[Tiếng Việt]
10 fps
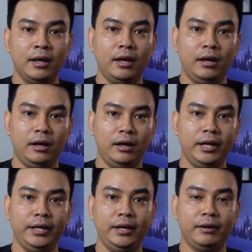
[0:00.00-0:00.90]
uh,
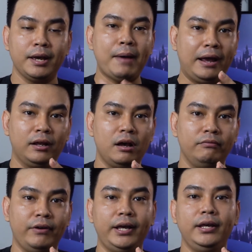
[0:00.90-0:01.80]
thì các bạn
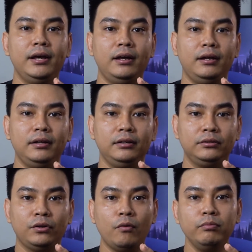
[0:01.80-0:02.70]
cần phải uh,
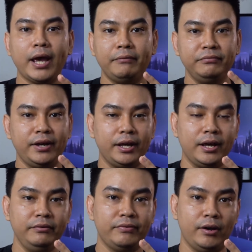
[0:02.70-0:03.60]
tốn kém về
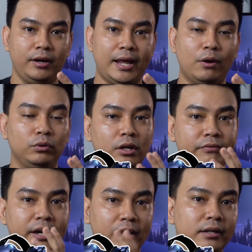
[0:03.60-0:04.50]
cái phần là đầu tư
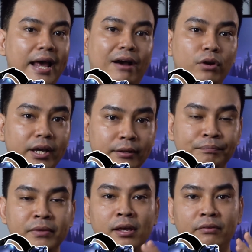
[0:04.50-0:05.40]
về kênh thực ảo này
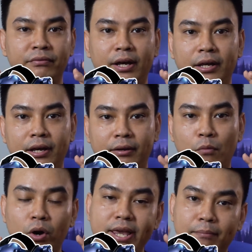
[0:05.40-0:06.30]
về uh,
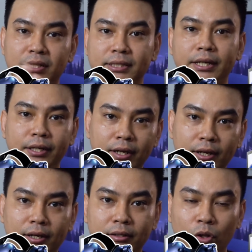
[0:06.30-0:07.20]
một cái dạng PC
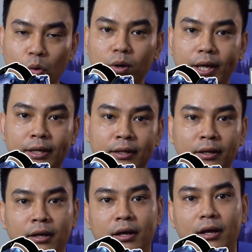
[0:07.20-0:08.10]
uh, tốt này
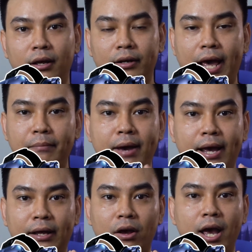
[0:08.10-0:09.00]
uh, để
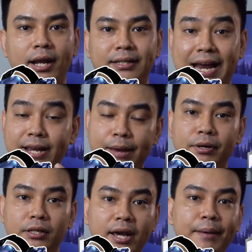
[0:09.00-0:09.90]
mà có thể là trải nghiệm
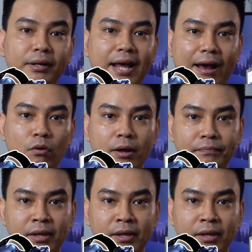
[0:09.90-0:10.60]
được những game thực ảo á